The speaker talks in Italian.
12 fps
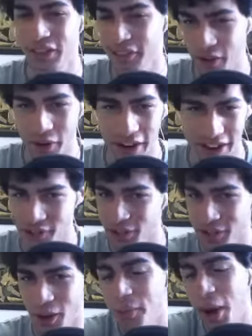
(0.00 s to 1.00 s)
frega un cazzo, lo
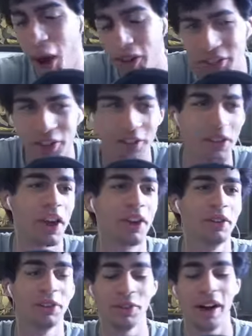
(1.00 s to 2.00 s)
so, però io ve lo
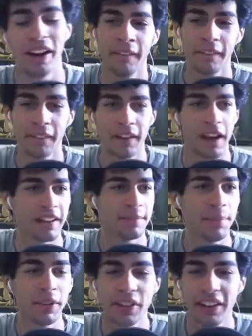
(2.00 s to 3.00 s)
racconto uguale. Ok,
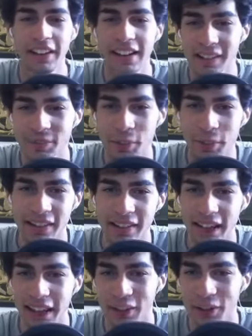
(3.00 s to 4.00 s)
risposto all'ennesimo
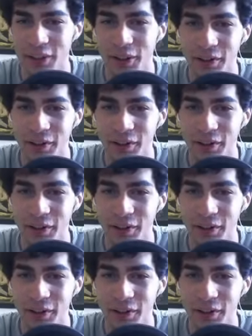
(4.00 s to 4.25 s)
messaggio